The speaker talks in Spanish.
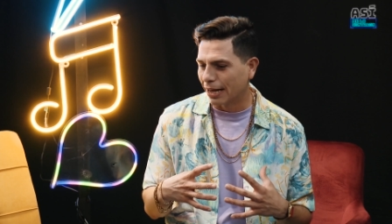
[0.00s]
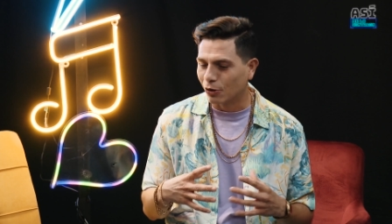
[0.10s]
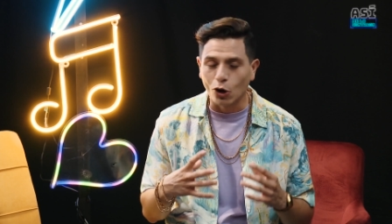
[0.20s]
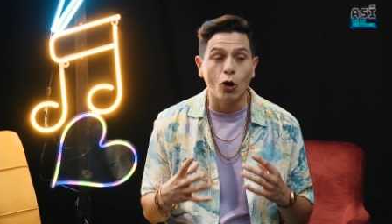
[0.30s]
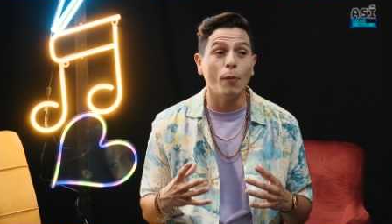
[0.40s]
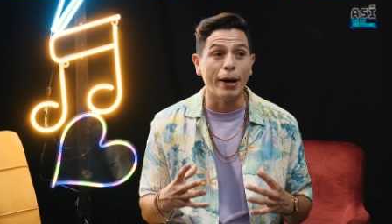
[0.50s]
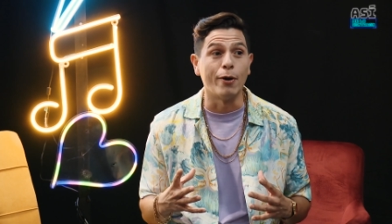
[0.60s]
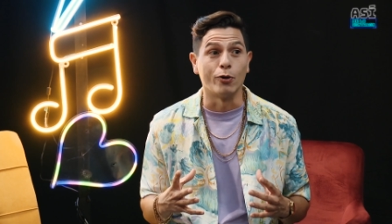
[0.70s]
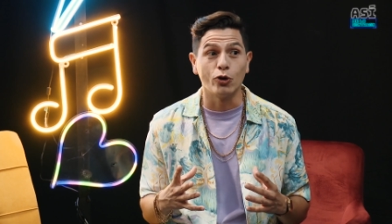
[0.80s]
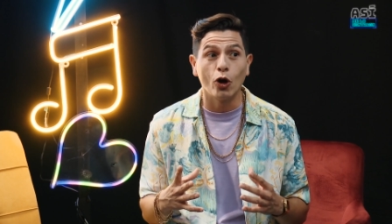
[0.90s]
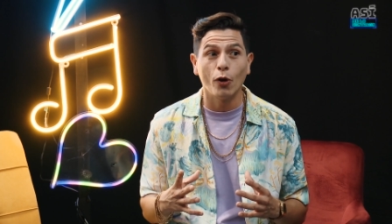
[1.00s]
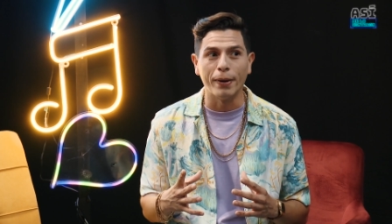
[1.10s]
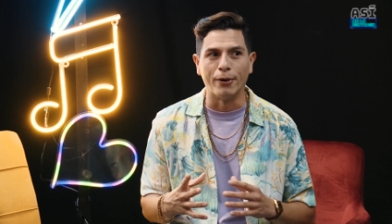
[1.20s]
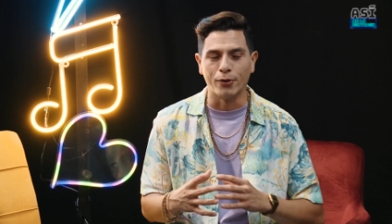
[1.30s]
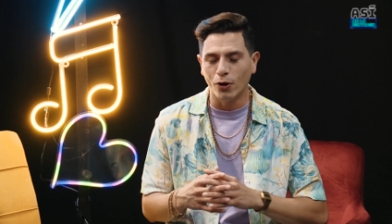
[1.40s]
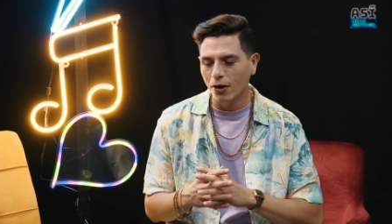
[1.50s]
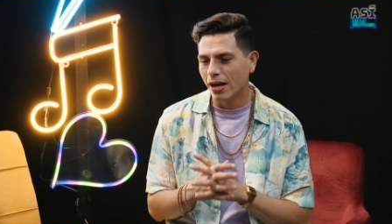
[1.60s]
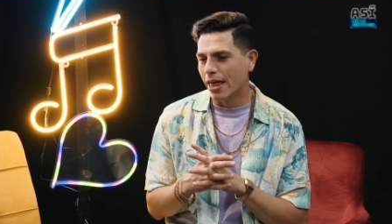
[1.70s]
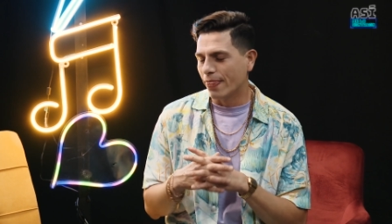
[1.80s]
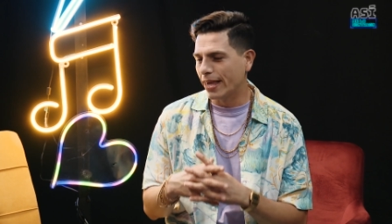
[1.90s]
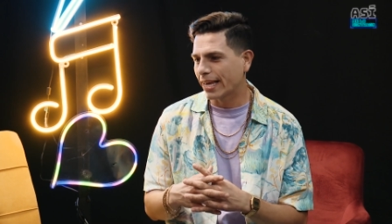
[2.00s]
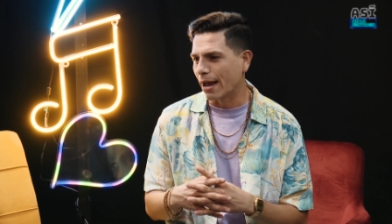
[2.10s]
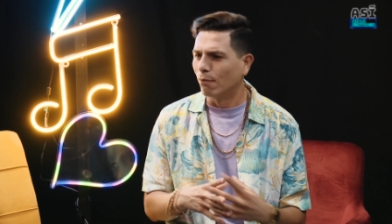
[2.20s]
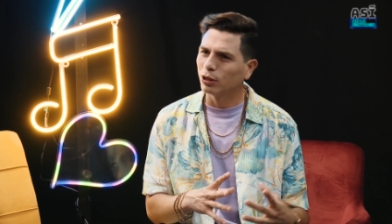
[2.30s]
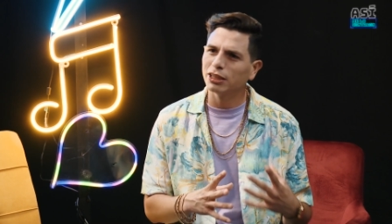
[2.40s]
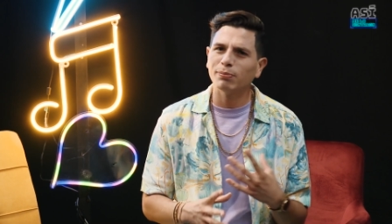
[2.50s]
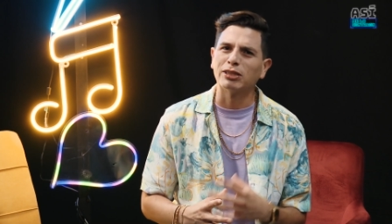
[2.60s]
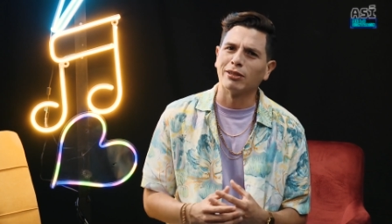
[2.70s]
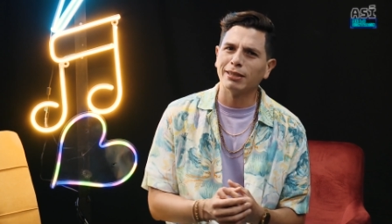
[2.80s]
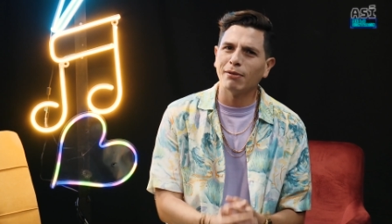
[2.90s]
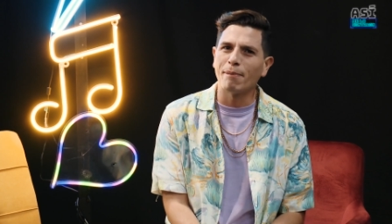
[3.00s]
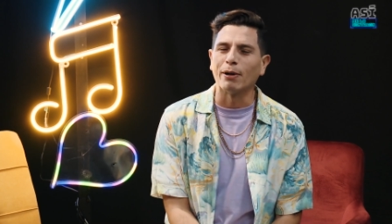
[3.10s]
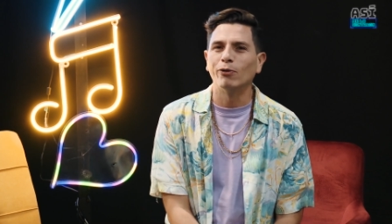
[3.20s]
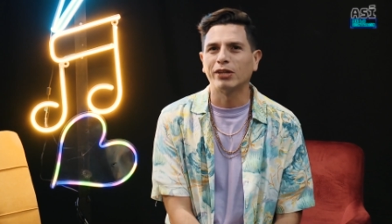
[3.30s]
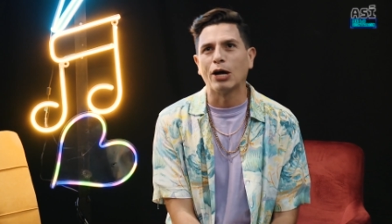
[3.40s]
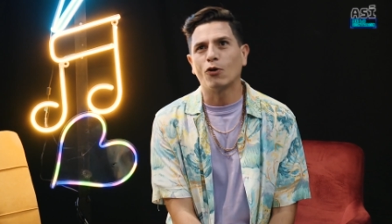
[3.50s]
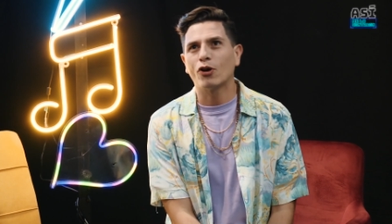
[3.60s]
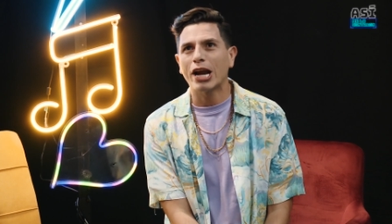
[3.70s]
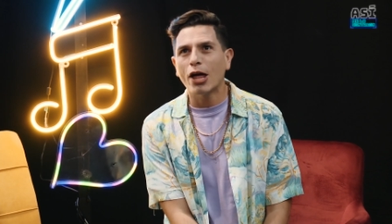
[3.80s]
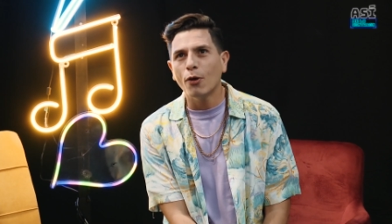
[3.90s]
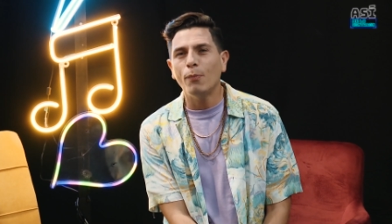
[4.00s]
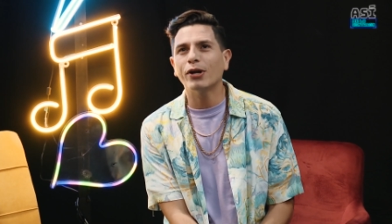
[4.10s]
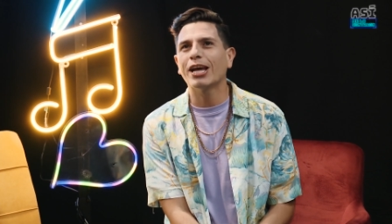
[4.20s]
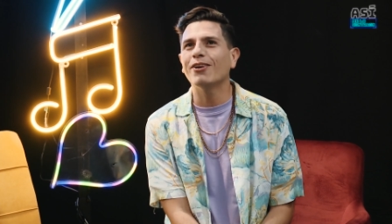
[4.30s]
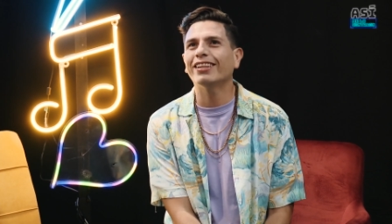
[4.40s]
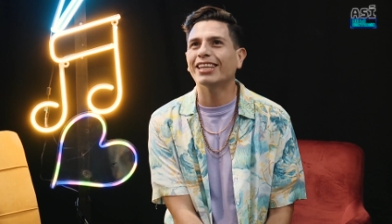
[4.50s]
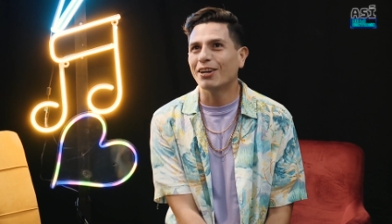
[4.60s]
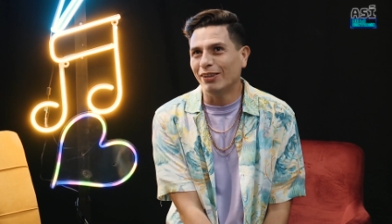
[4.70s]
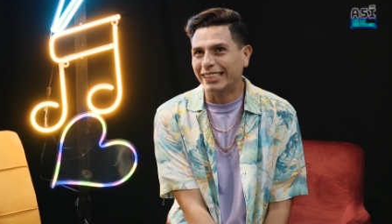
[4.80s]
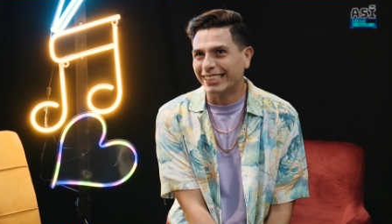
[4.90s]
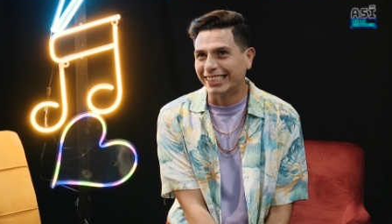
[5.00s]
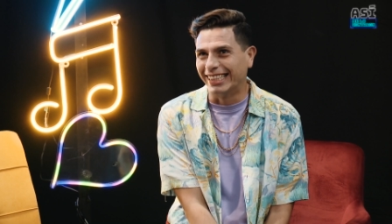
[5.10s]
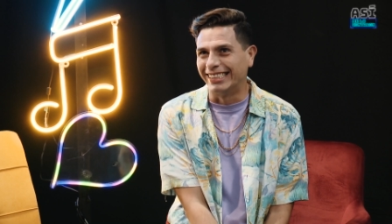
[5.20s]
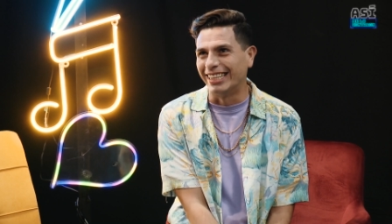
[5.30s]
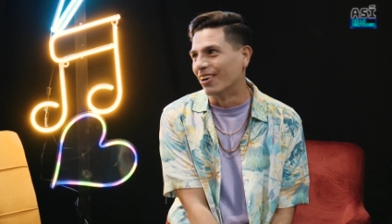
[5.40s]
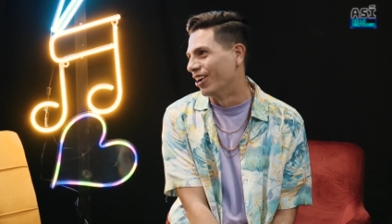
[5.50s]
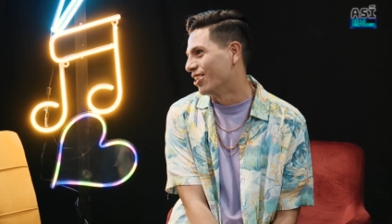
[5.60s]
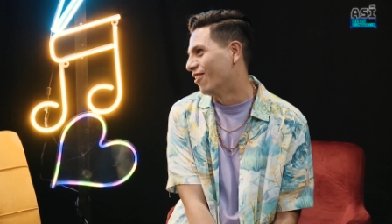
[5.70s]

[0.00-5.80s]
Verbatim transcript: yo lo veo, yo lo veo, ¿no? De que muchas personas me preguntan, Conrado, ¿por qué no entrevistas a asesino? Y yo